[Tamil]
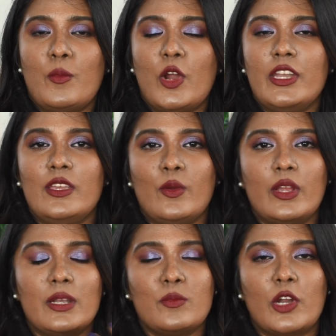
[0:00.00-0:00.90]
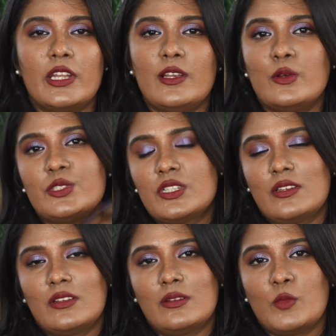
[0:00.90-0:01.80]
பாடி யோகட் பாடி
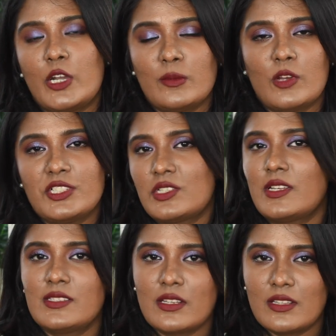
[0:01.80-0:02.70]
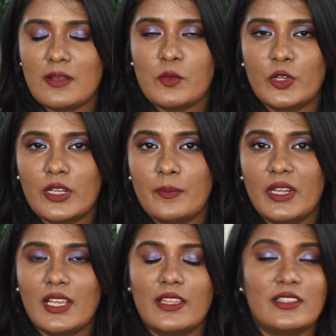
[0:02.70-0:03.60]
லோஷன் பாடி மாய்ஸ்சரைசர் இதெல்லாம் போட்டுக்க
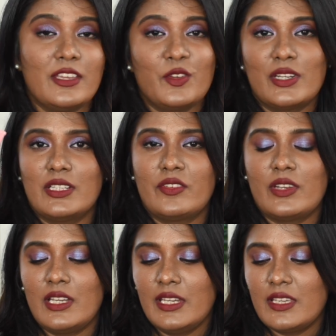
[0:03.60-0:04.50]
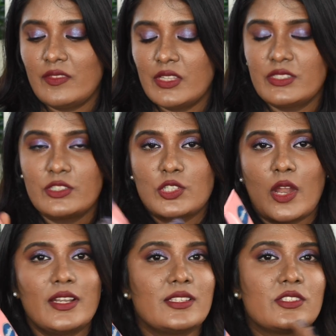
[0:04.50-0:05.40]
பிடிக்காதுன்னா யூ கேன் டெஃபினெட்லி கிவ் திஸ் அ
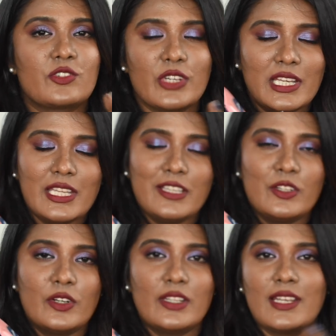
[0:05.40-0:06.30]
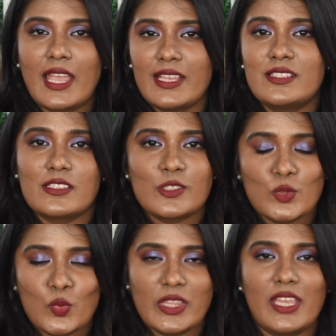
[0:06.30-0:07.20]
ஷார்ட் இட்ஸ் ரியலி குட் நைஸ்
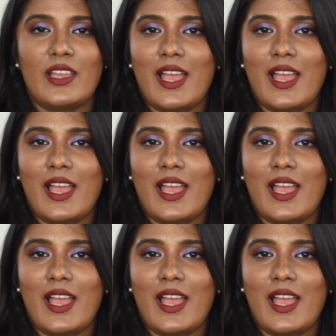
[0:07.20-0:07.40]
சூதிங்